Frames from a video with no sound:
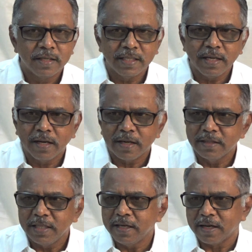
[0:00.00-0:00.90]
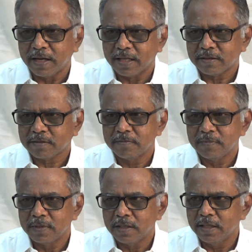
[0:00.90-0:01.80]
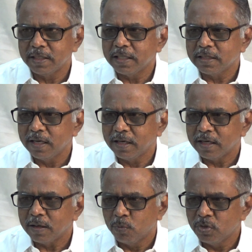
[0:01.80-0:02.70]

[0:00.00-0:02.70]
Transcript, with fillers: இதய கிரந்திங்கிறாங்க இதயத்தில் இருக்கின்ற